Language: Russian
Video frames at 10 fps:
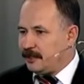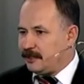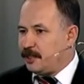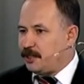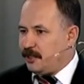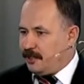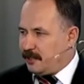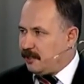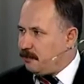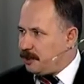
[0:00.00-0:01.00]
Значит,
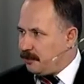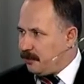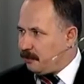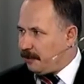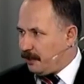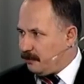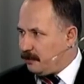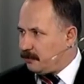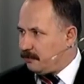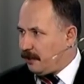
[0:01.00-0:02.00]
если бы человек
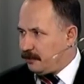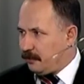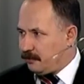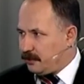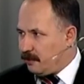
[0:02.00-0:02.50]
продавал эту квартиру